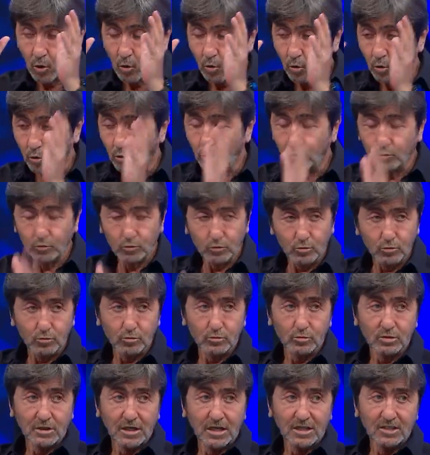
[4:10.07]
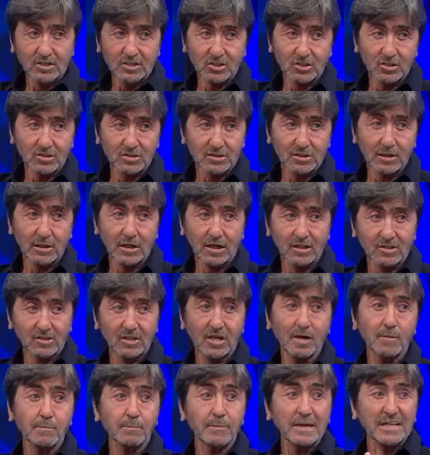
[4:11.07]
Oyunun karşılığında
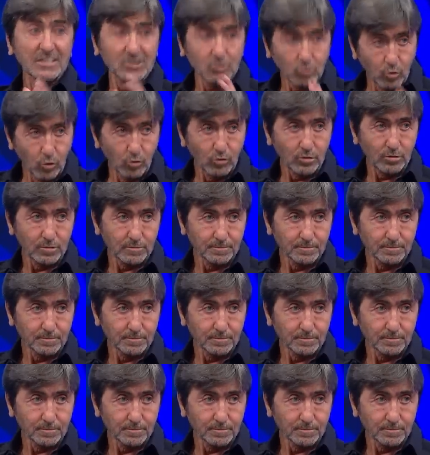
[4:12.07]
atılan 5 gol.